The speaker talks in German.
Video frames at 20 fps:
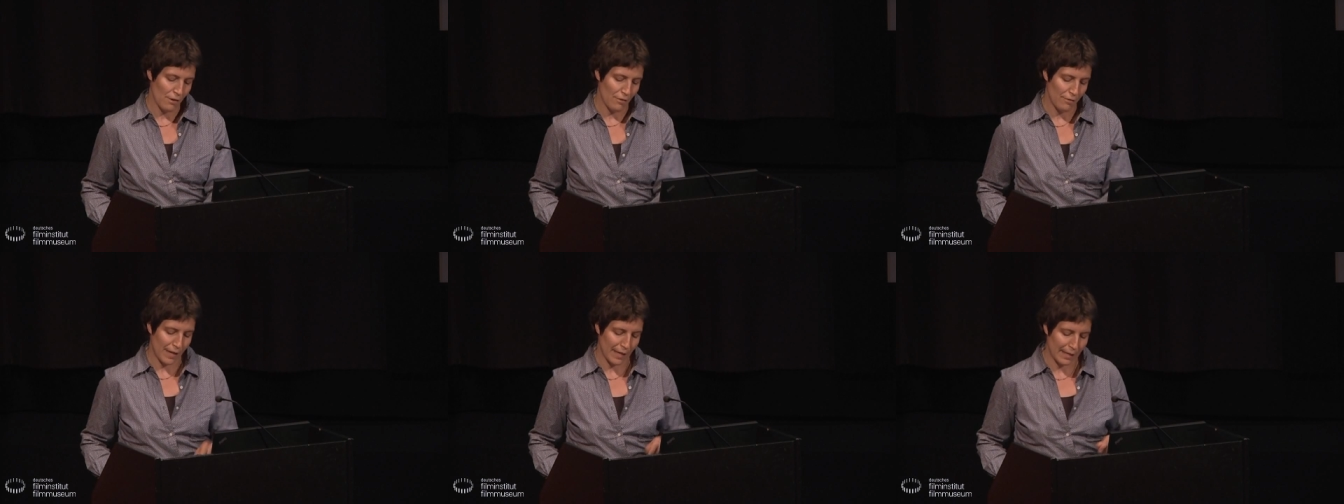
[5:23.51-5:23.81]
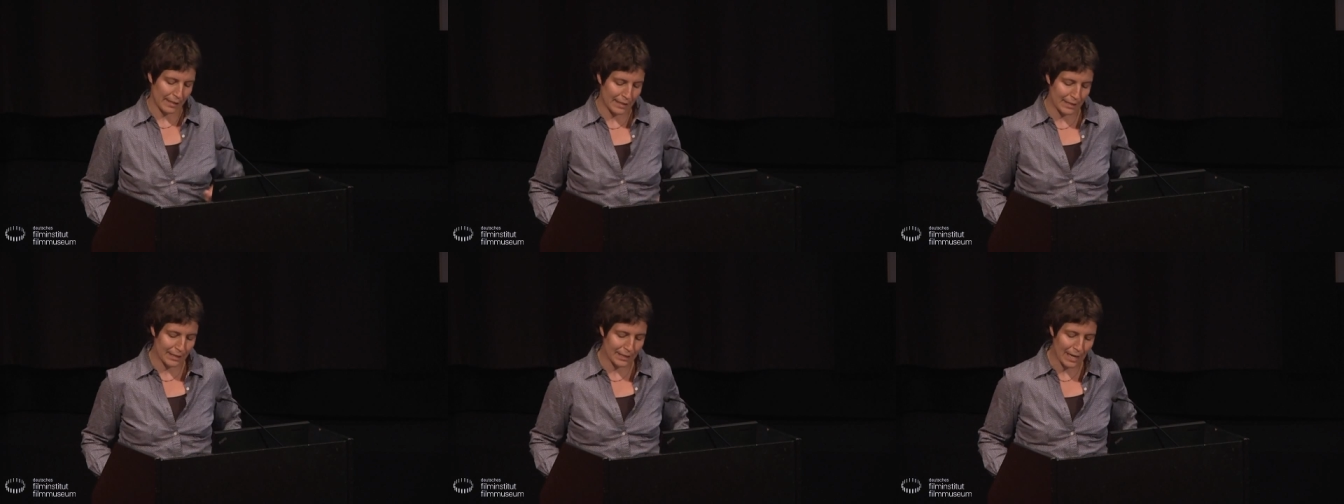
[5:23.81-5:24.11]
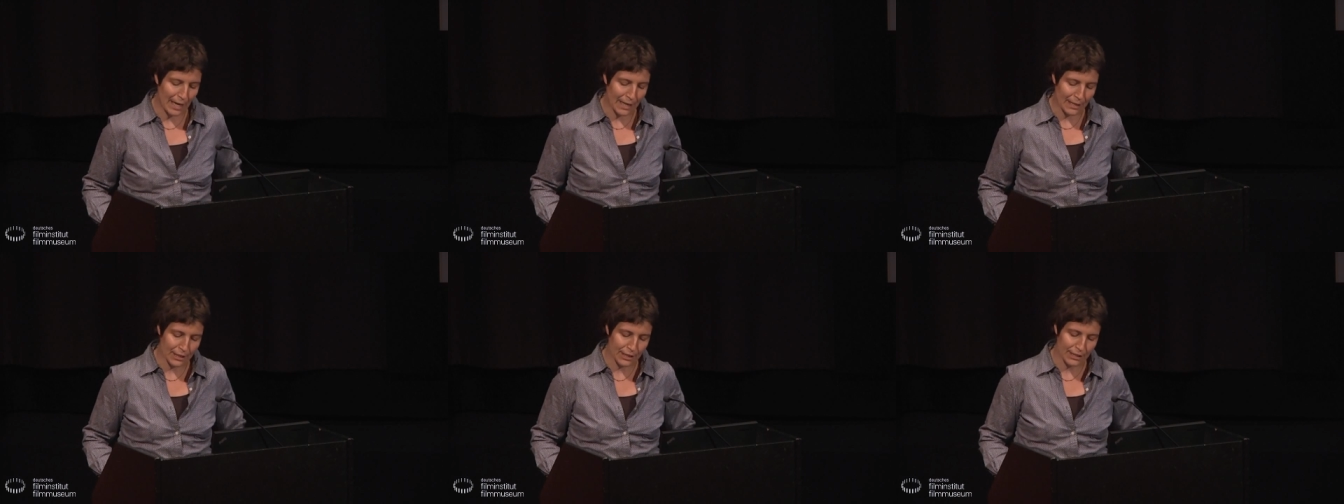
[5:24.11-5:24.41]
während die
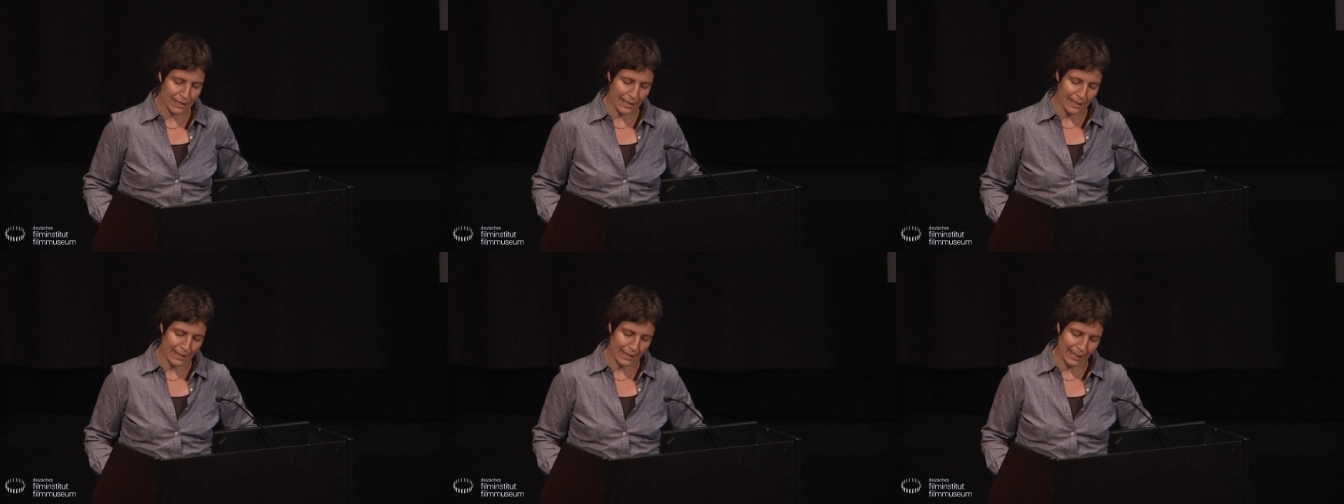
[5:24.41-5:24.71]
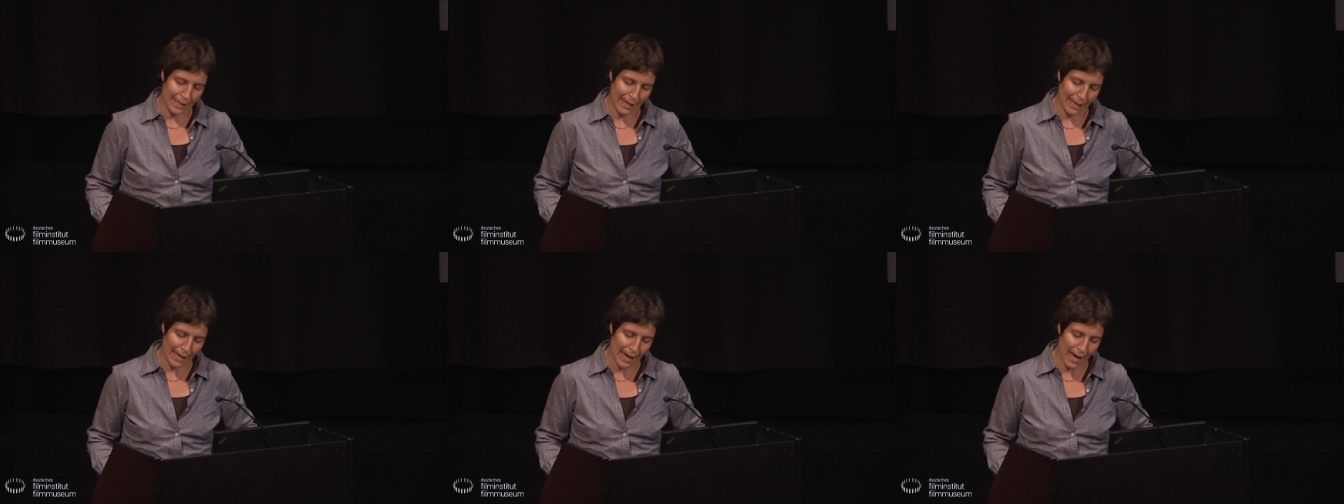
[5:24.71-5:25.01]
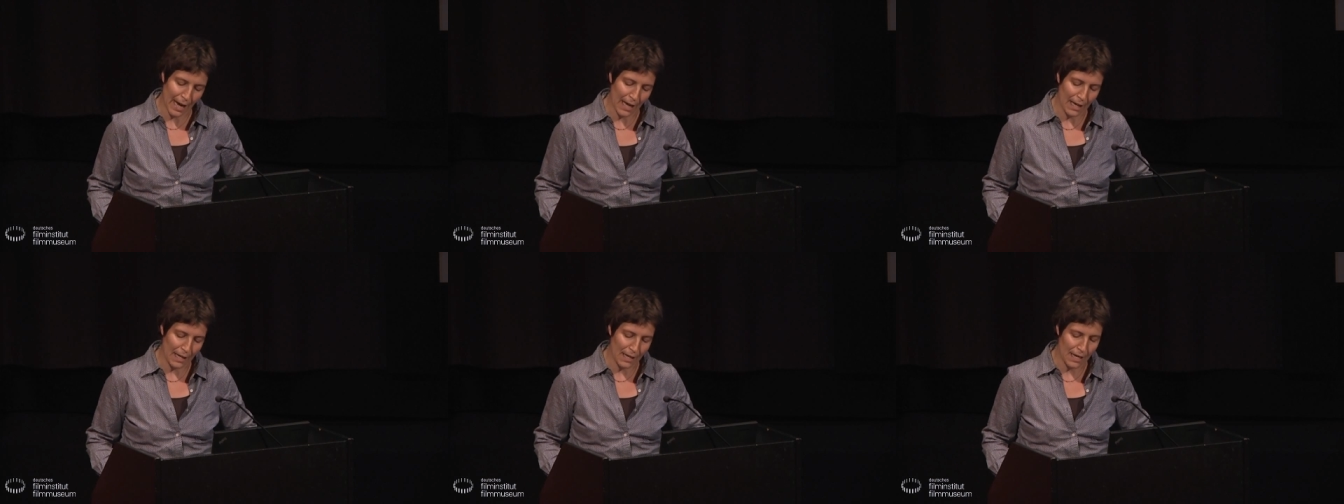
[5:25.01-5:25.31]
Schankstätte
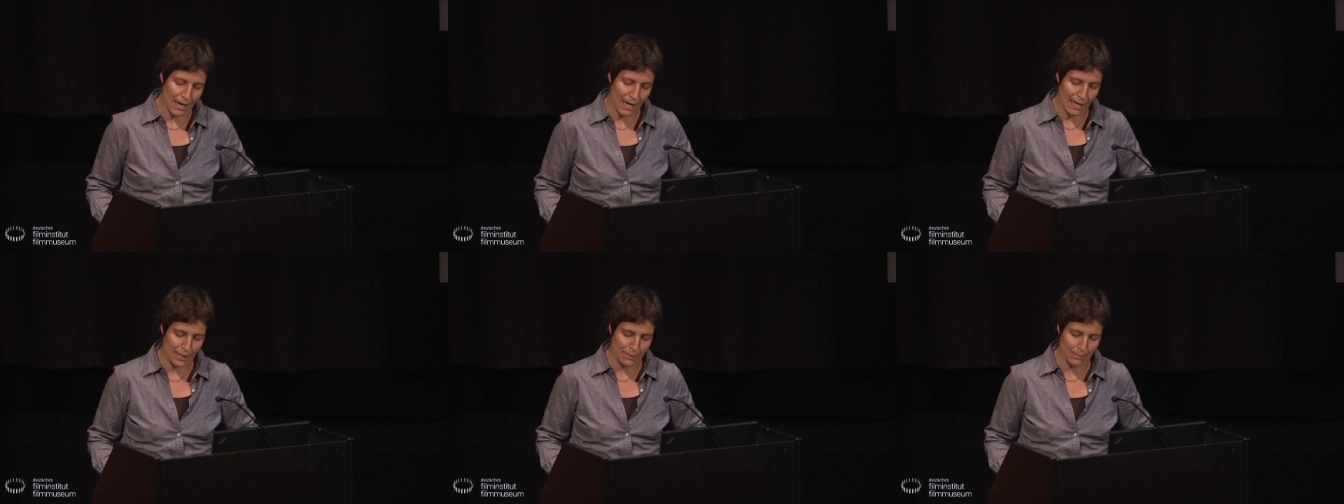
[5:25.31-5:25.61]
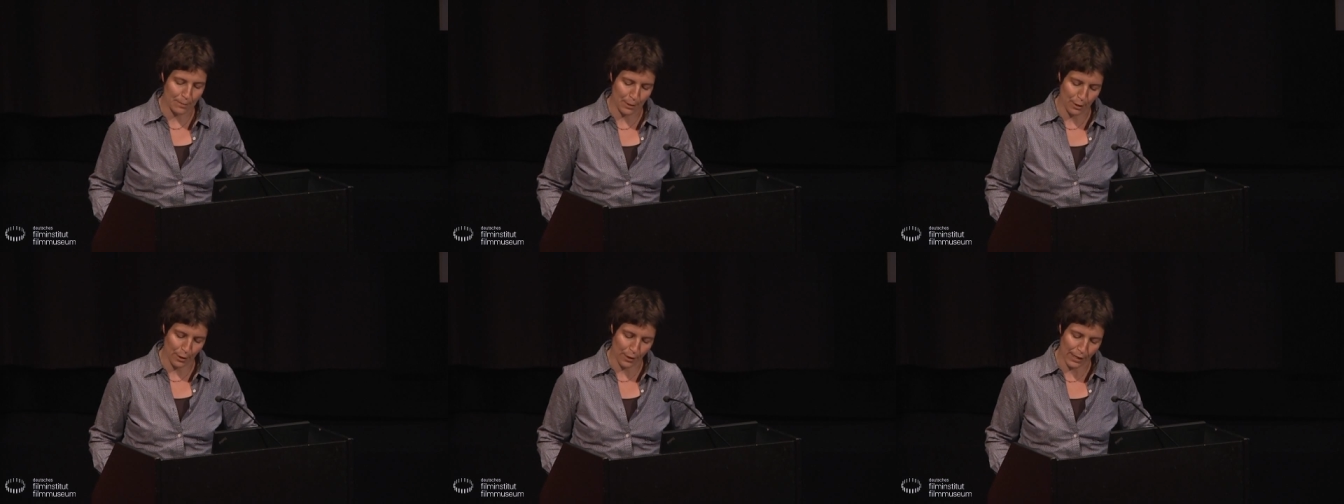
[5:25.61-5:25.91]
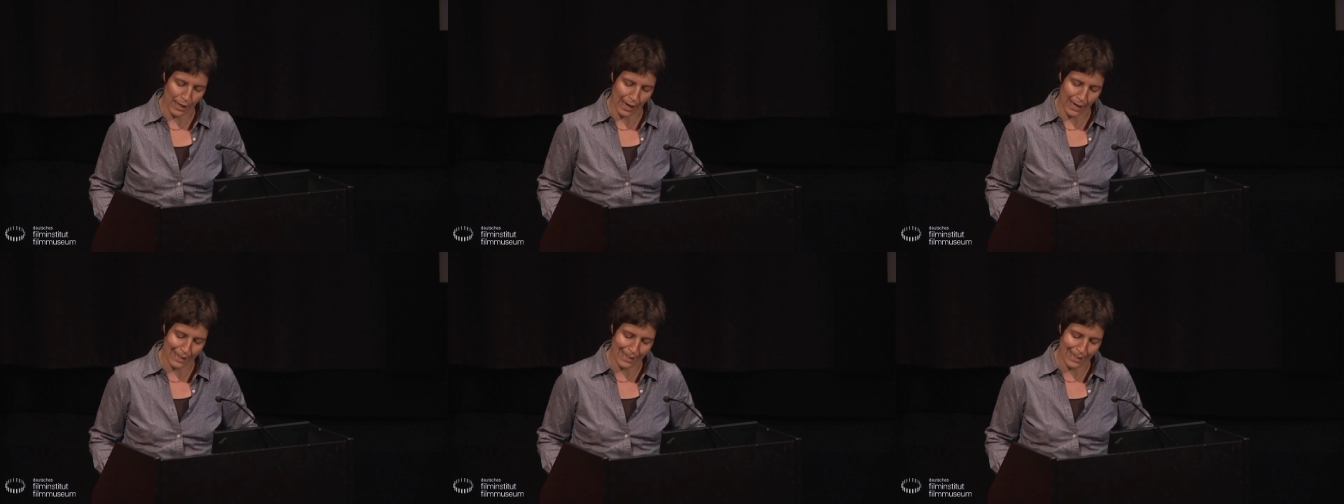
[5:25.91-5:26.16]
Jägerhalle als besondere